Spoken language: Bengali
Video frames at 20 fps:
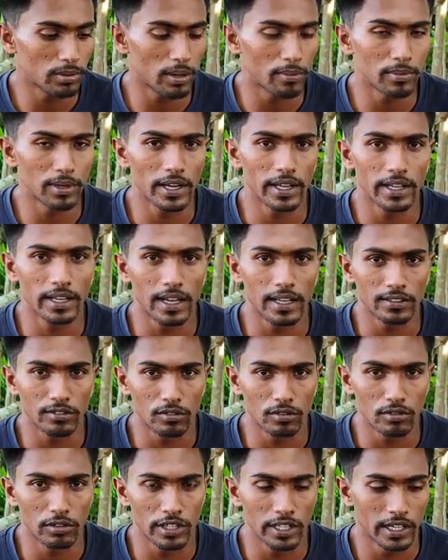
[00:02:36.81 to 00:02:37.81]
আমরা এই
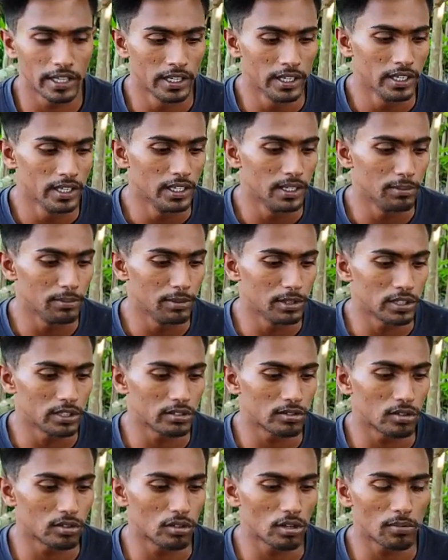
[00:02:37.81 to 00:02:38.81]
গাছগুলো নিয়ে বিশেষ
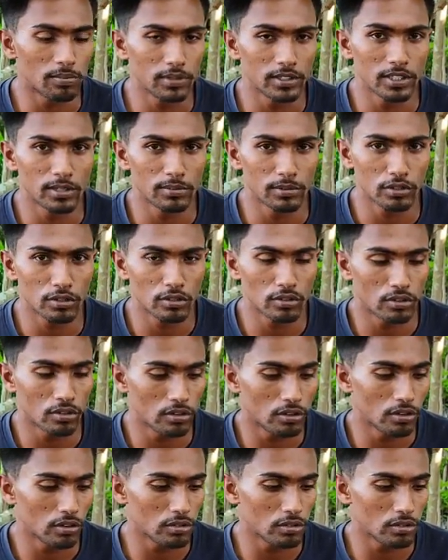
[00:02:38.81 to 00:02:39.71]
তথ্য আপনাদের সামনে সংগ্রহ